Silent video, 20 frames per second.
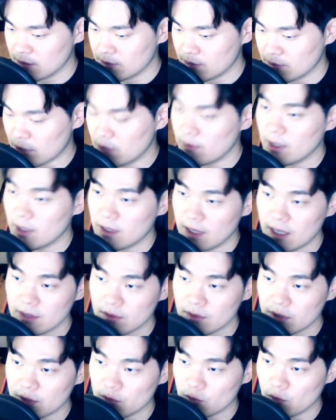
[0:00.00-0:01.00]
멸망을
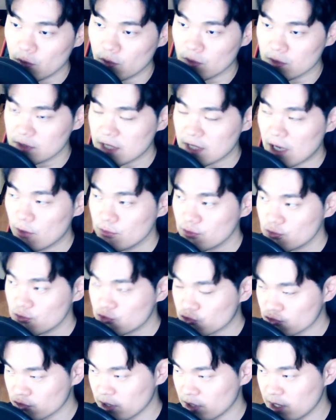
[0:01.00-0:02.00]
하더라도 싸우는
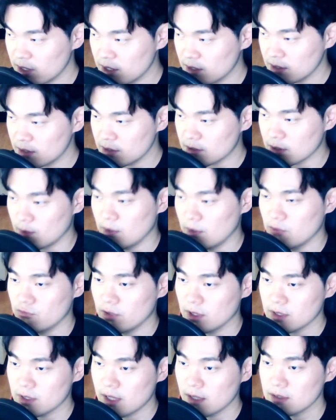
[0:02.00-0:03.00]
중간에는 정말
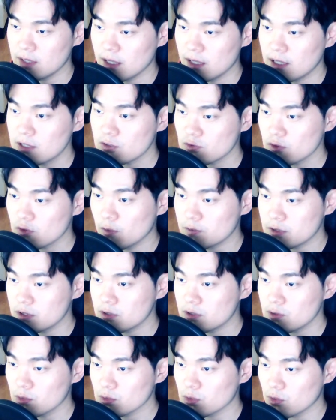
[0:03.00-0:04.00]
우리가 상상할 수도 없을
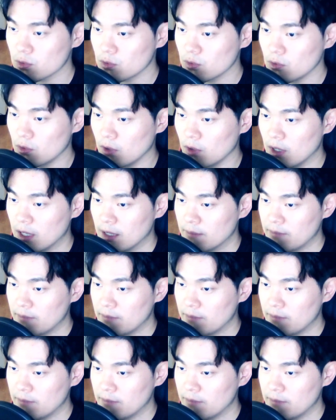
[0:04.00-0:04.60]
정도로